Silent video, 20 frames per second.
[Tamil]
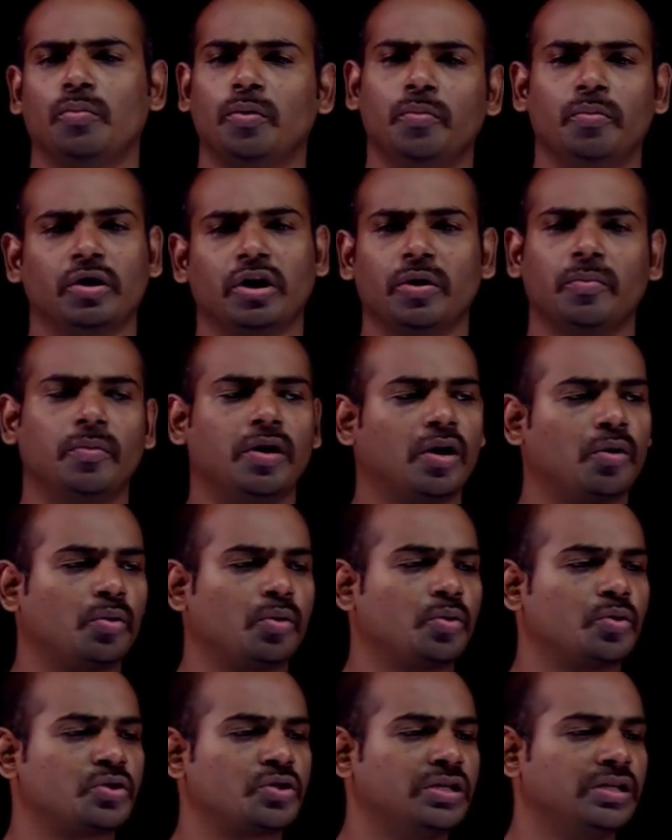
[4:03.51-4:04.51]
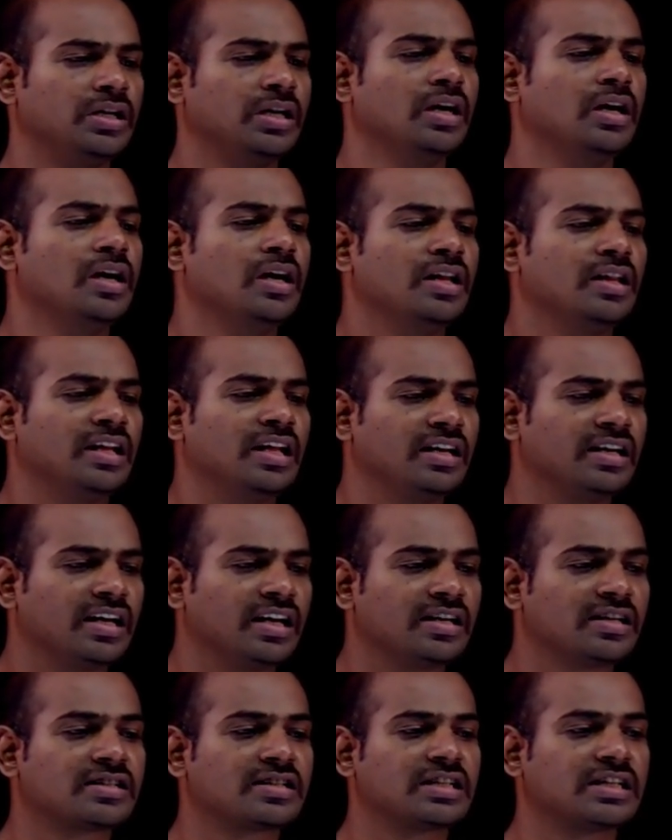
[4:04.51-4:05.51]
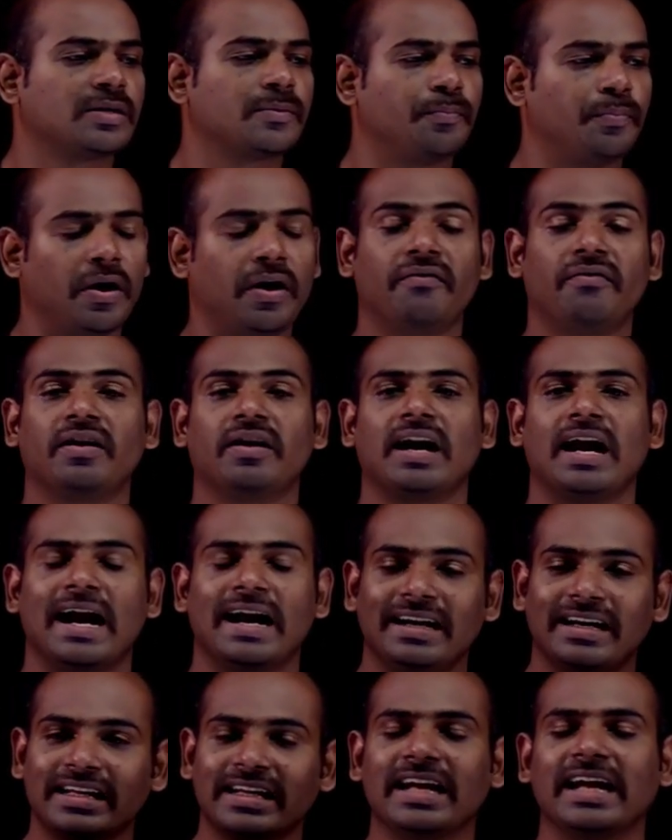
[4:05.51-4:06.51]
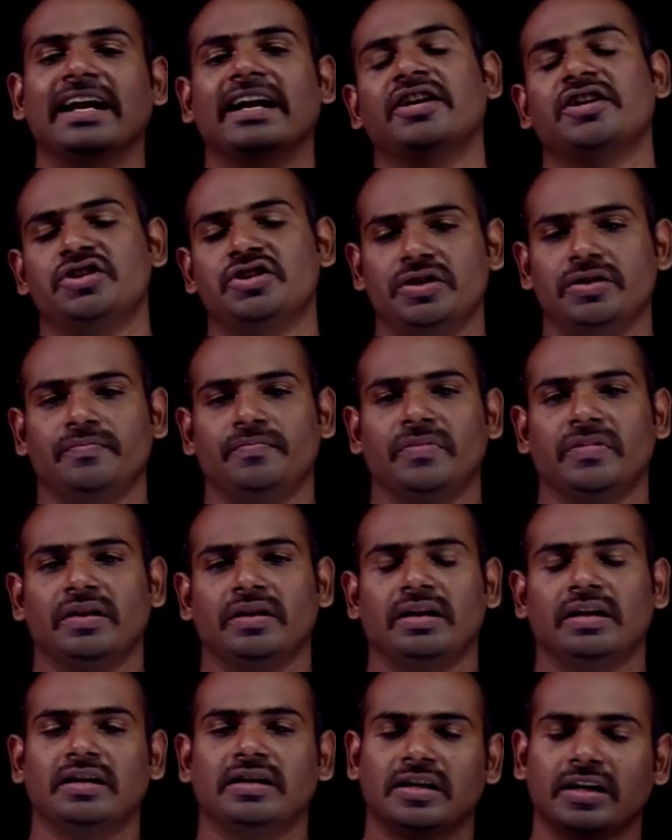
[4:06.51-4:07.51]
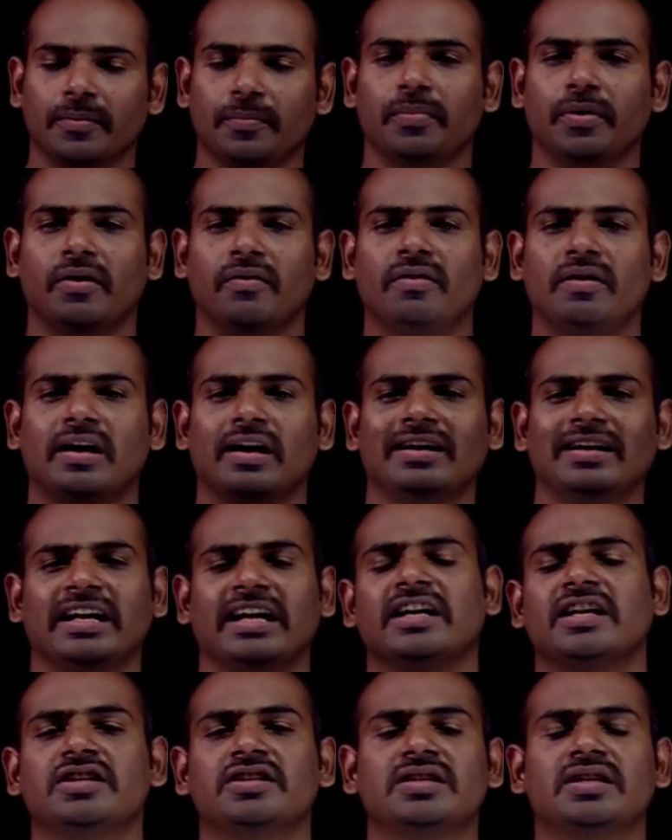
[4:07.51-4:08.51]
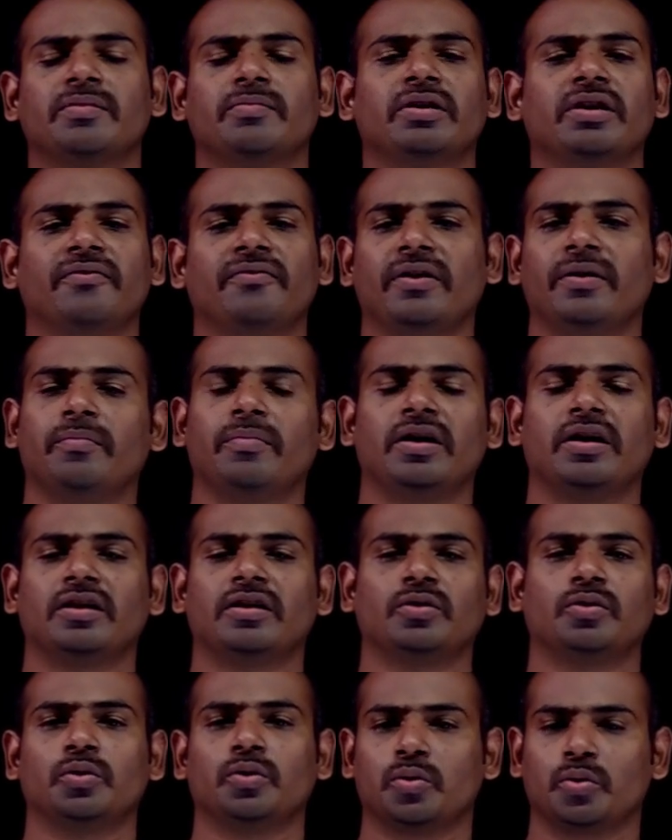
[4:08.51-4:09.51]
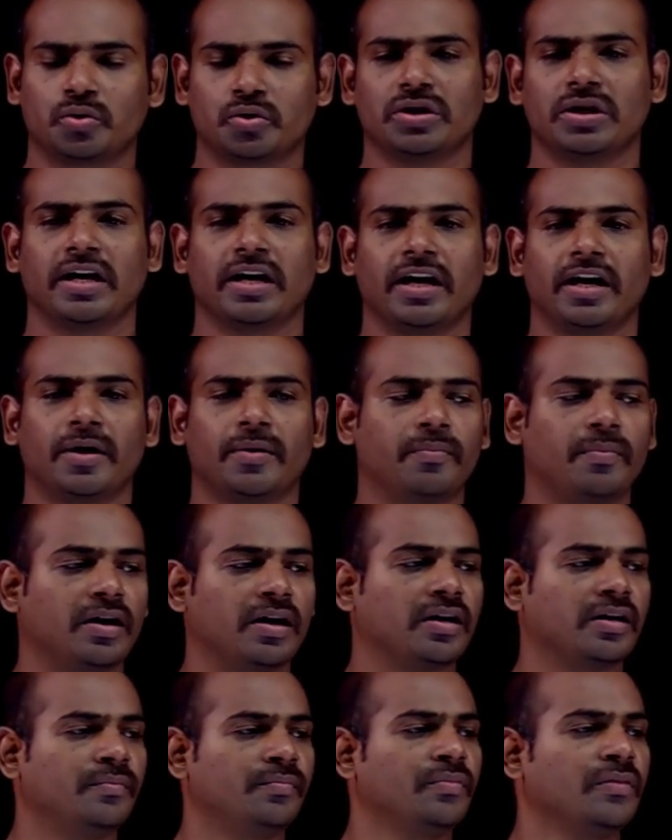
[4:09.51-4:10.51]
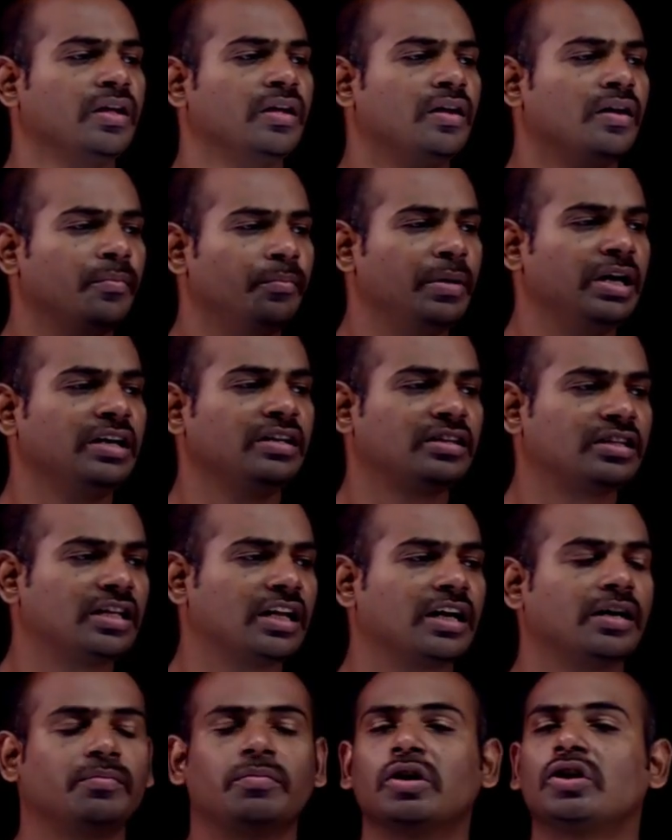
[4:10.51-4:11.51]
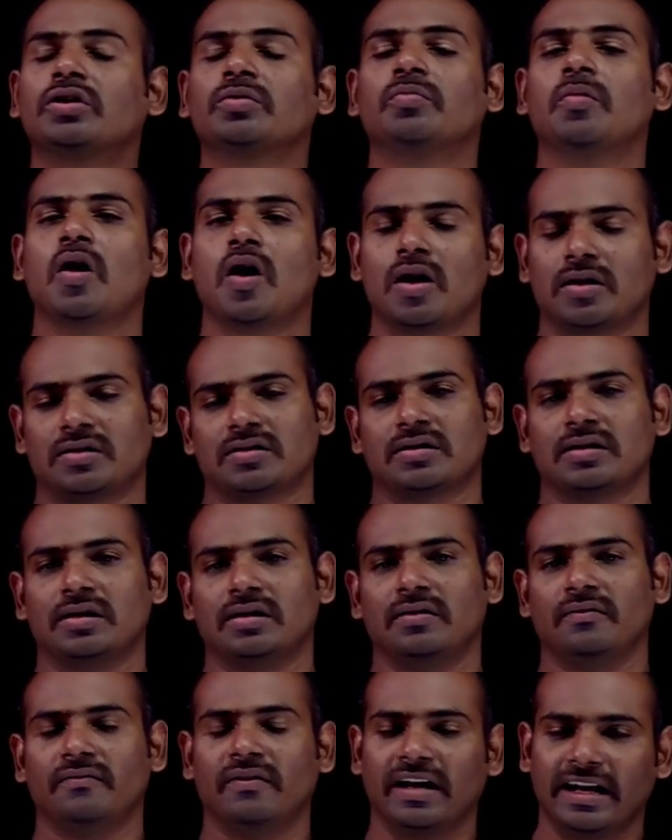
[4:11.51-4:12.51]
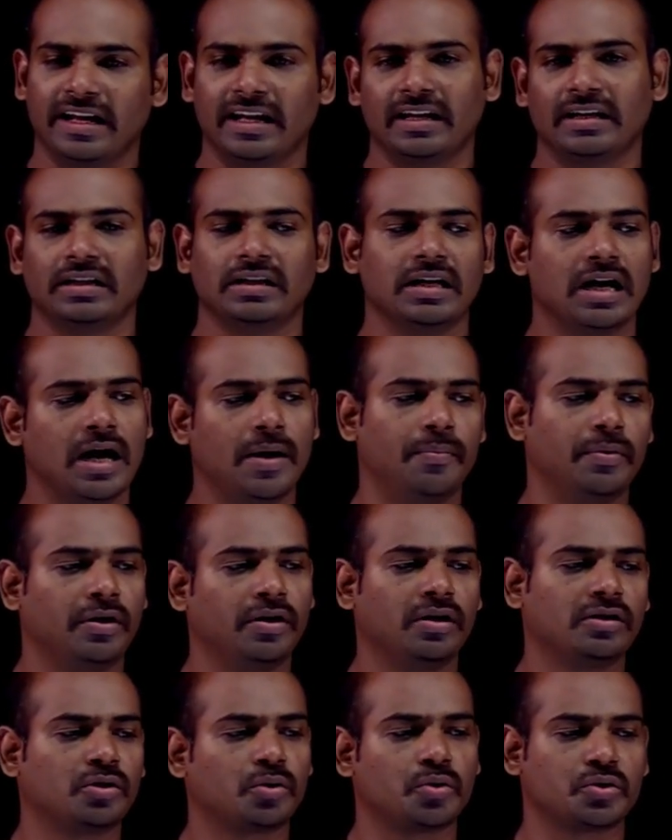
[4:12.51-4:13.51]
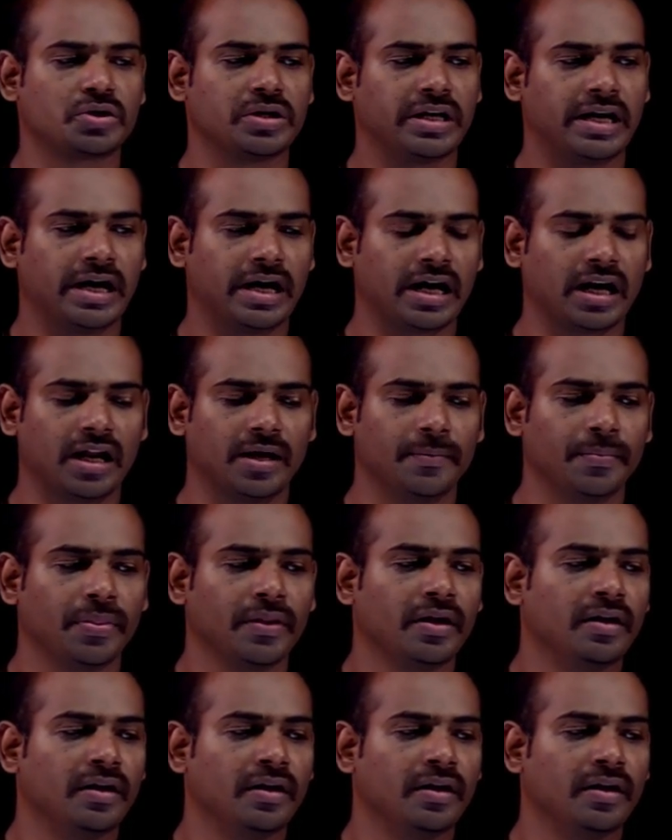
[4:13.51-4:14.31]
ரொம்ப முக்கியமான ஒரு கொஸ்டின் தென் எலக்ட்ரிக் பவர் அண்ட் எனர்ஜி எலக்ட்ரிக் பவர் அண்ட் எனர்ஜி நம்ம டிஃபைன் பண்ணுறதுக்கு ஒரு கொஸ்டினாக கேட்டிருப்பாங்க மின் திறன் மற்றும் ஆற்றல் வரையறு அப்படின்னா அந்த கொஸ்டினை கேட்கலாம்